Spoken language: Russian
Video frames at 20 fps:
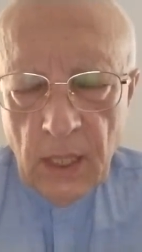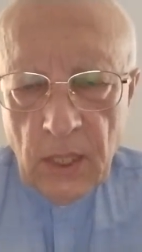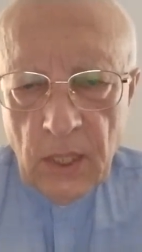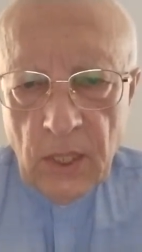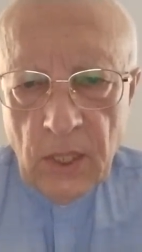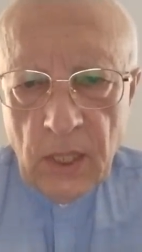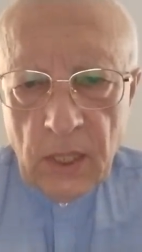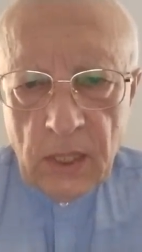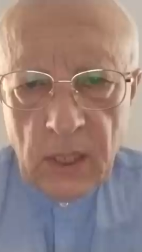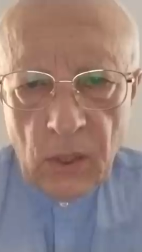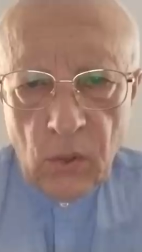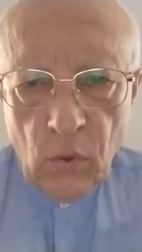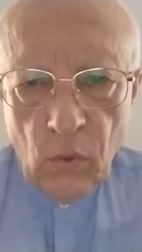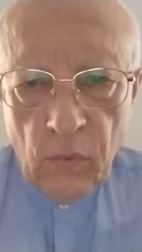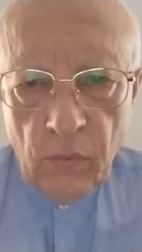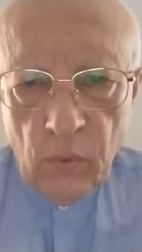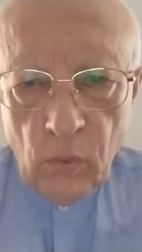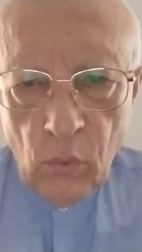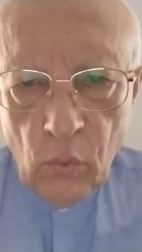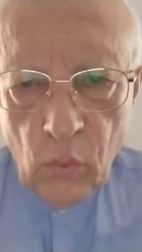И нет
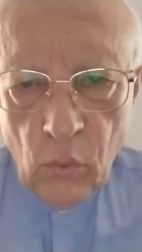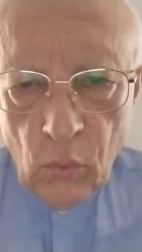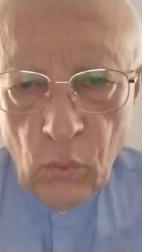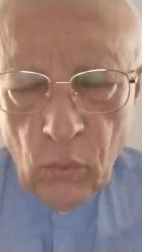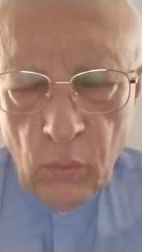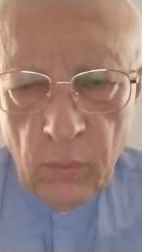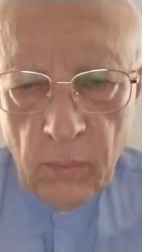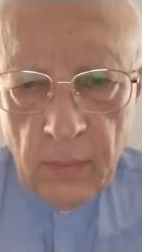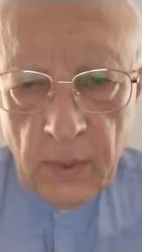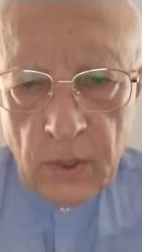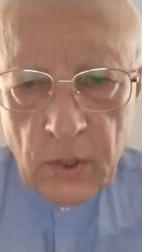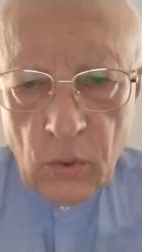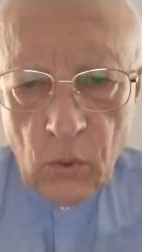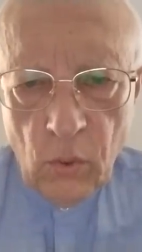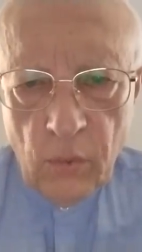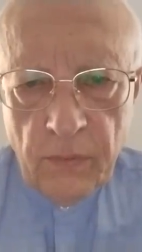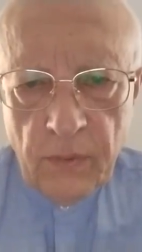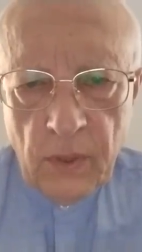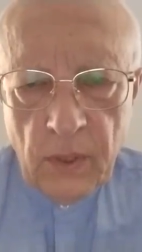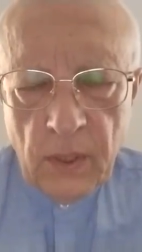такого у
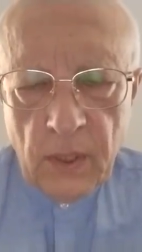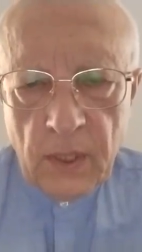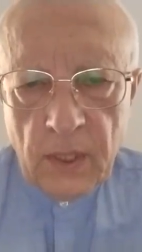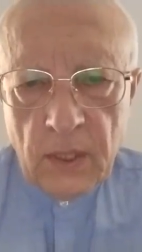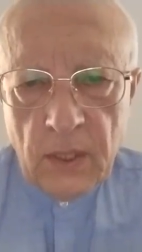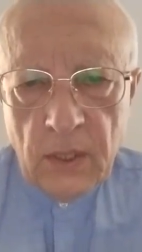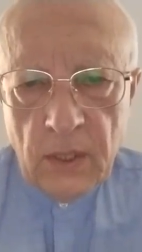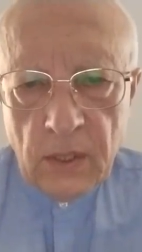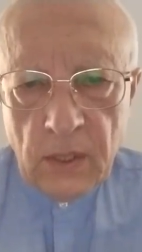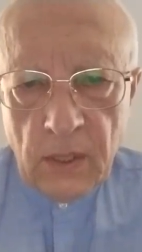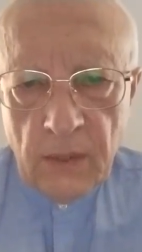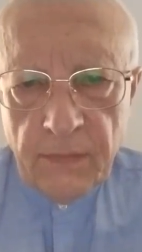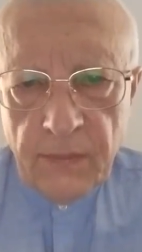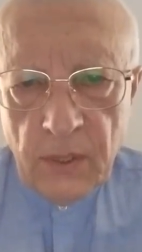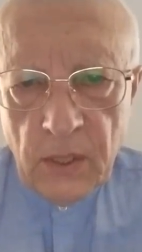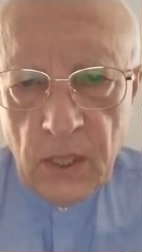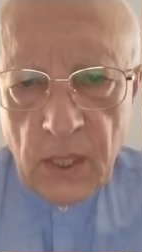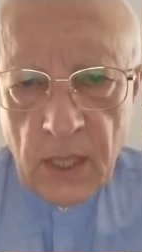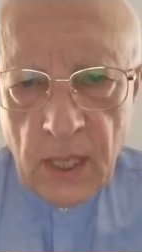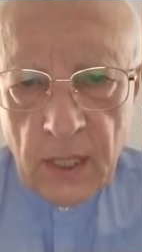Москвы и Российской
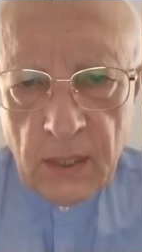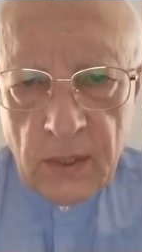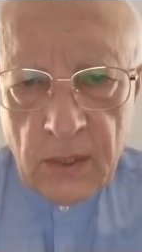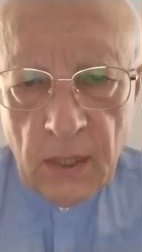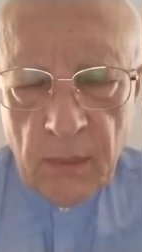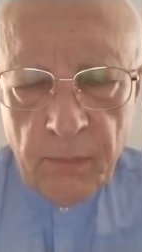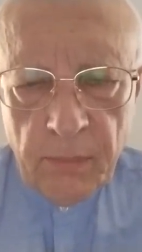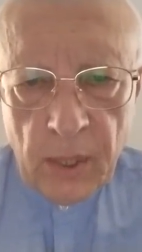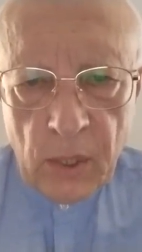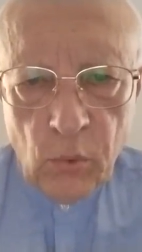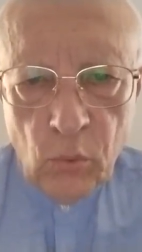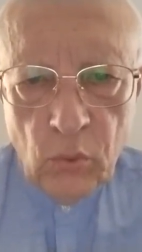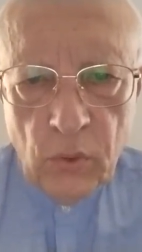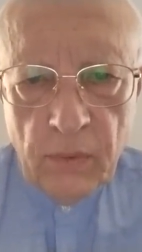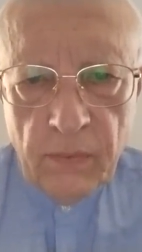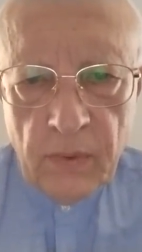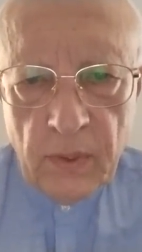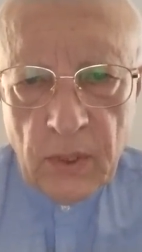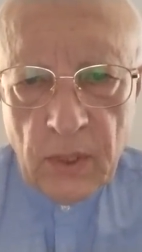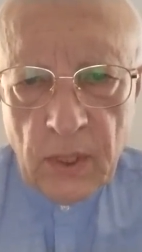Федерации
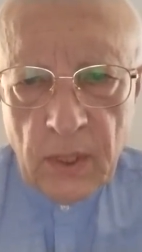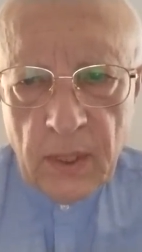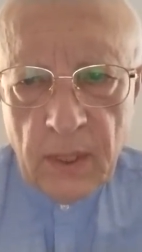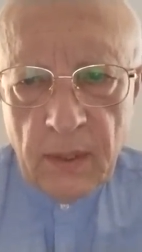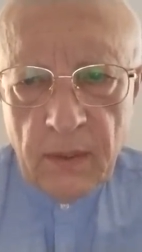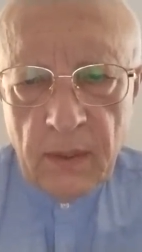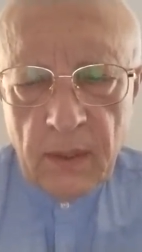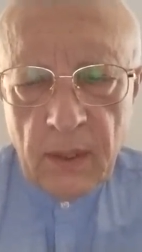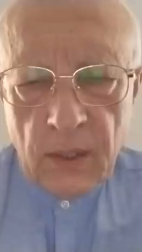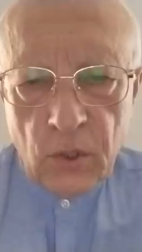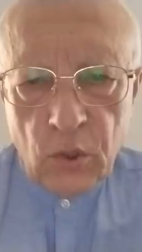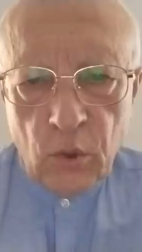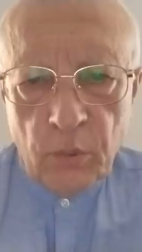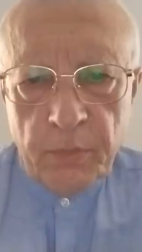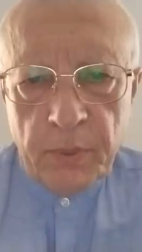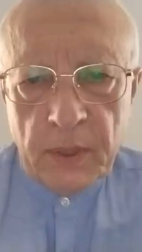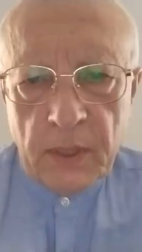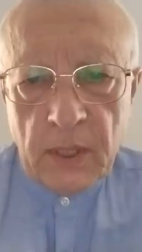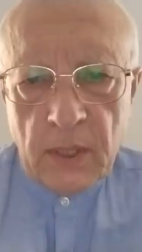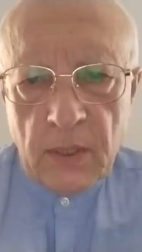оборудования,
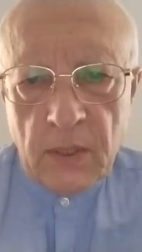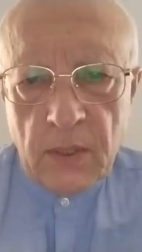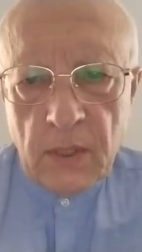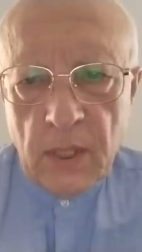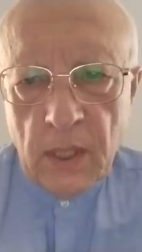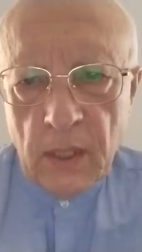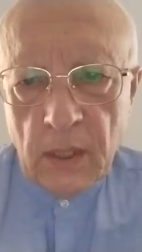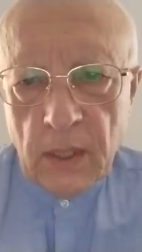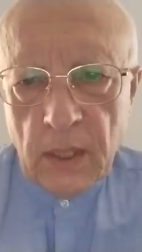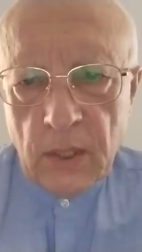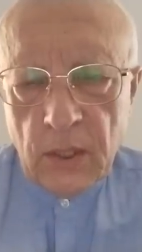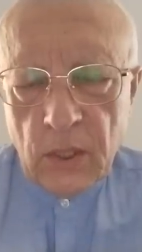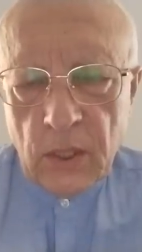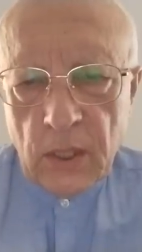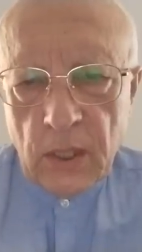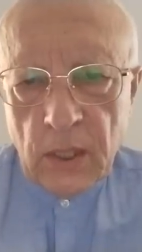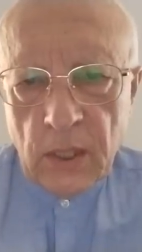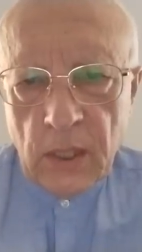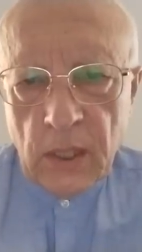чтобы это сделать,